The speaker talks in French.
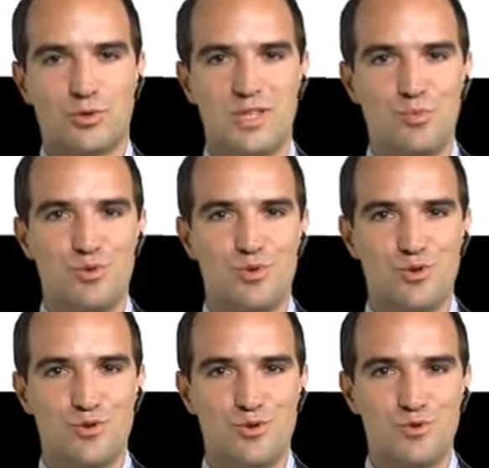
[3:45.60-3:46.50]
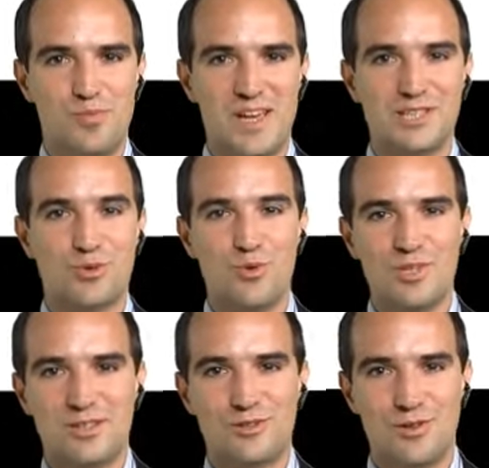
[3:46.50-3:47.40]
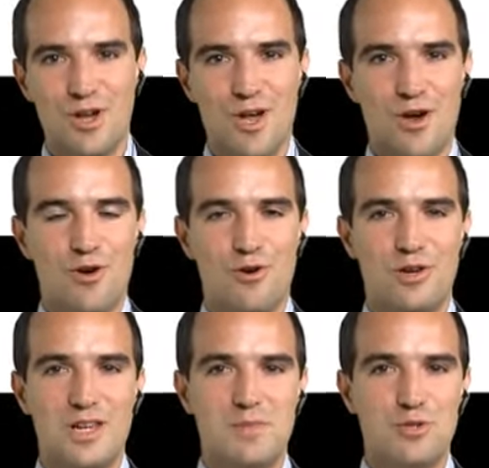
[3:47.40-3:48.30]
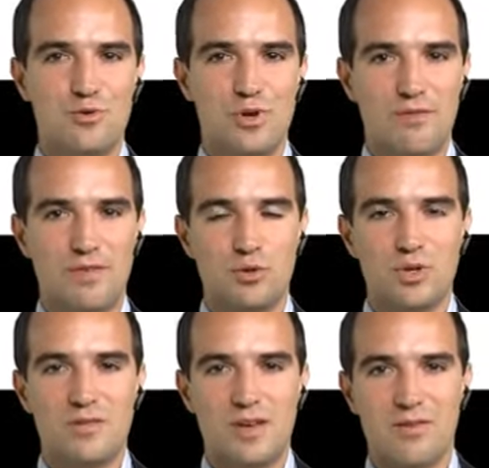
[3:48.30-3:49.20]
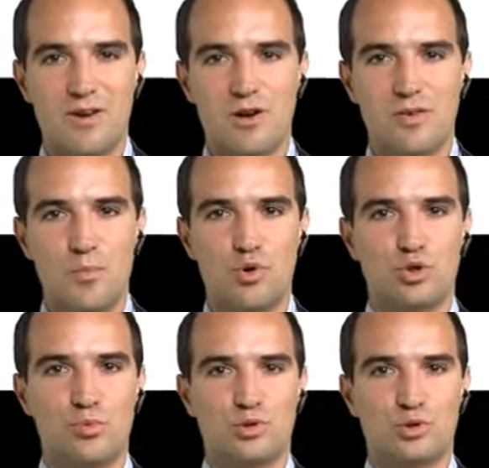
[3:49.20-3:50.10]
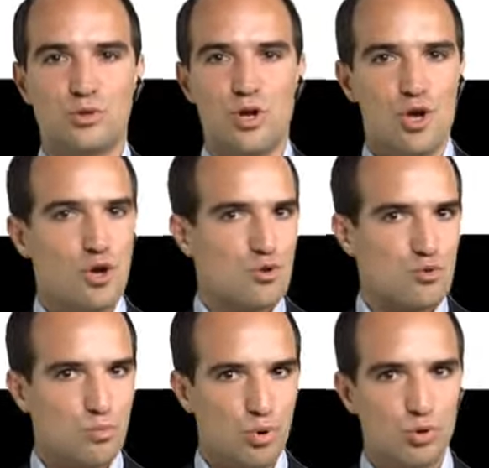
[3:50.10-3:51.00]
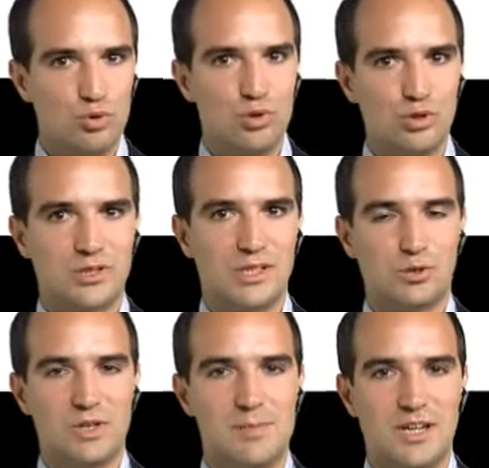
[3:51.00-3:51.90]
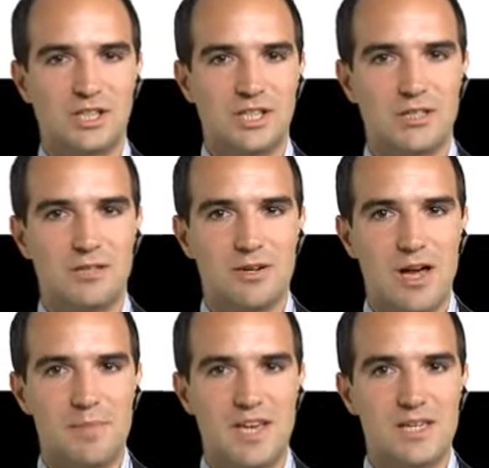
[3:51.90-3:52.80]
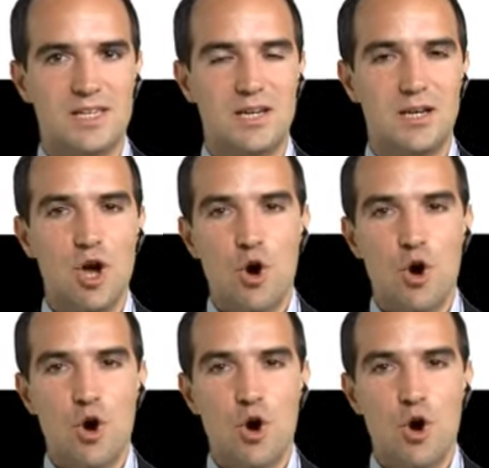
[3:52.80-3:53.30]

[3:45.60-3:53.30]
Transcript: ce début de, duplex, on attend les minutes de la Fed. Donc il va y avoir vraiment, je pense, une prudence hein, sur les marchés américains.